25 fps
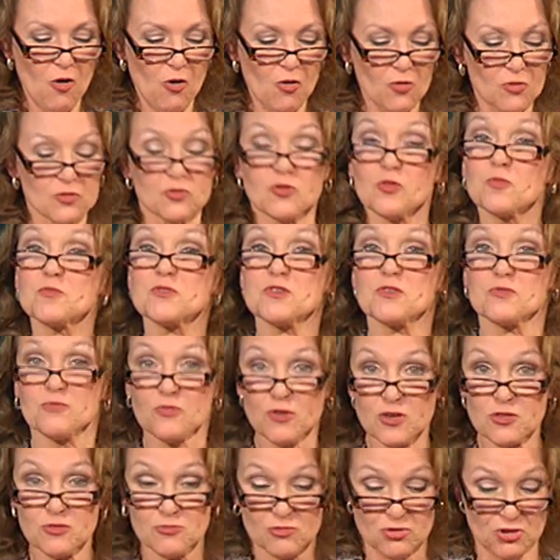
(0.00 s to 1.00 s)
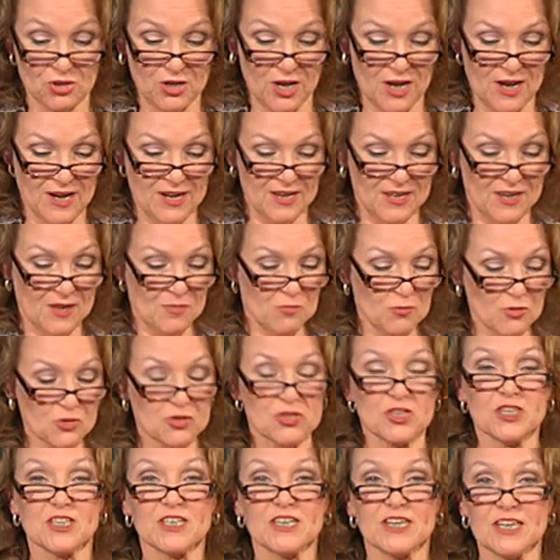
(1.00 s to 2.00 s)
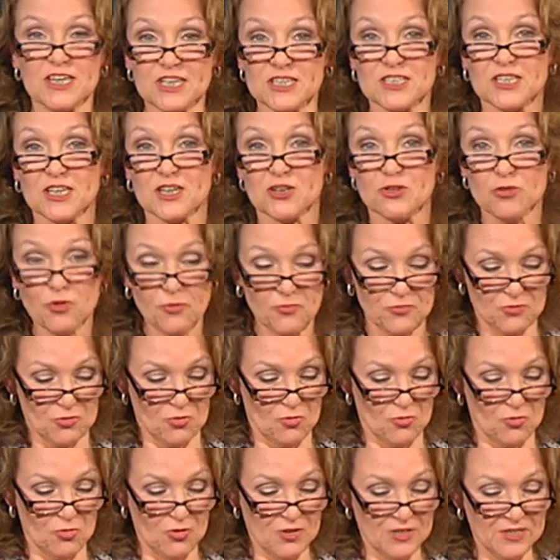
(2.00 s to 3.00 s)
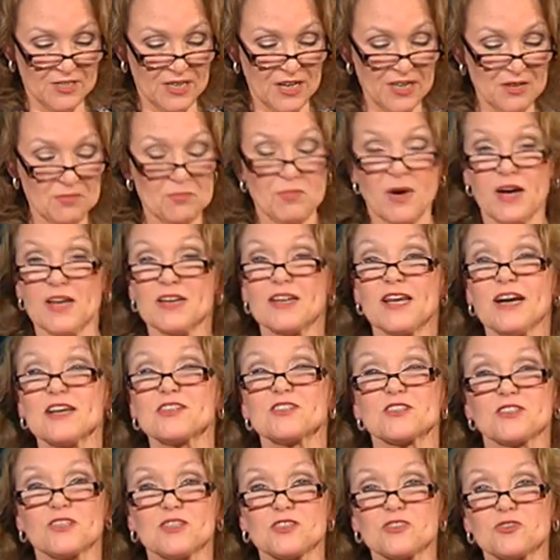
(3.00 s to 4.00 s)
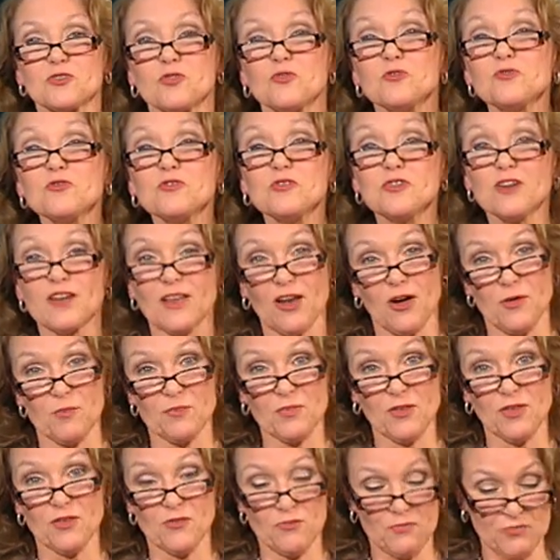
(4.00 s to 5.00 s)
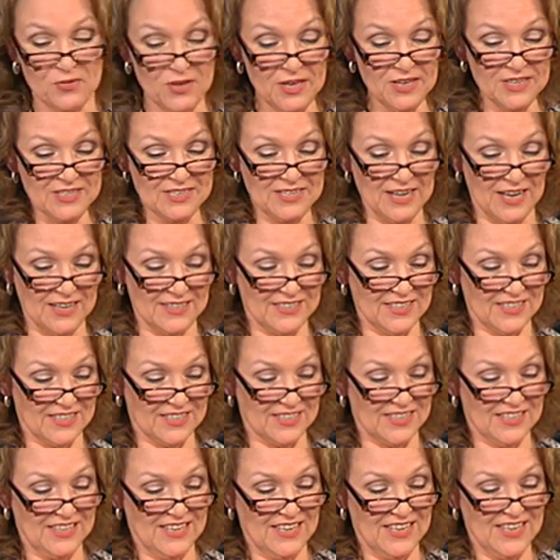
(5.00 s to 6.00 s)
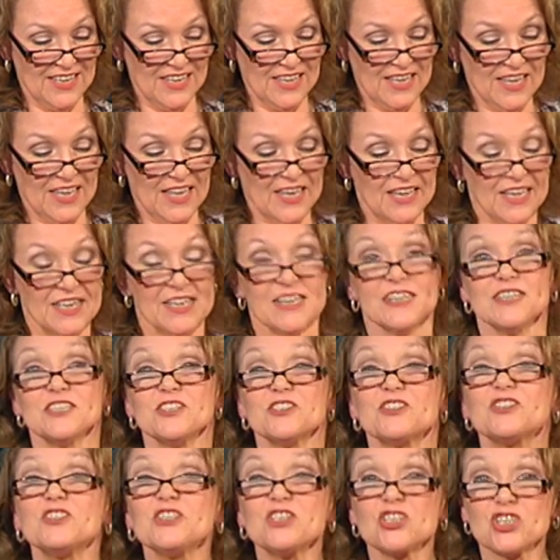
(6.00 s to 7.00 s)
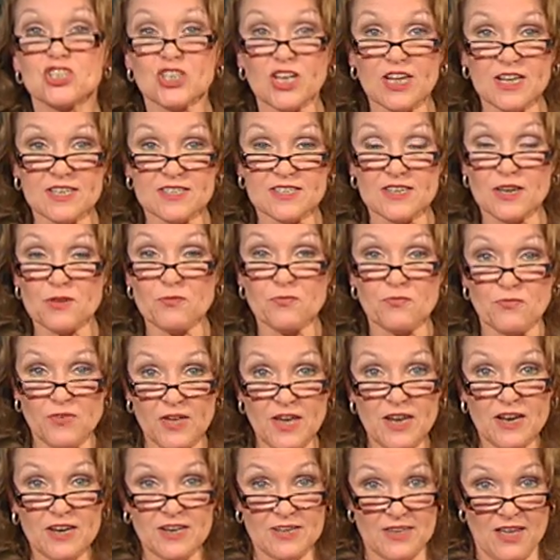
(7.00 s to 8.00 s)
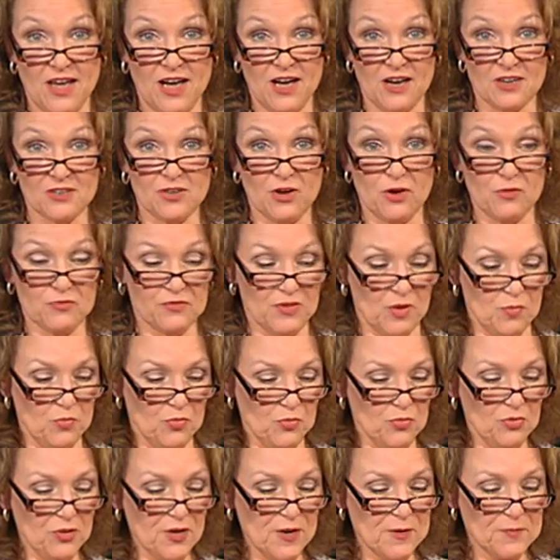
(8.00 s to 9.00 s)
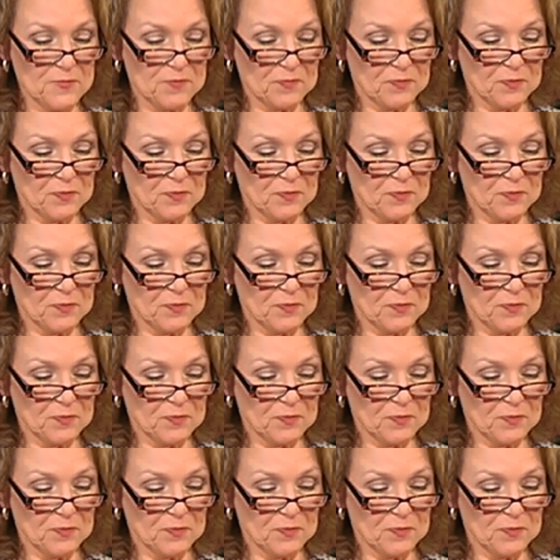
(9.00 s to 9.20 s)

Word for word: und um sie vorzustellen, muss ich richtig Luft holen, denn mein Gast ist unglaublich vielseitig. Sie steht seit vielen Jahren auf der Bühne.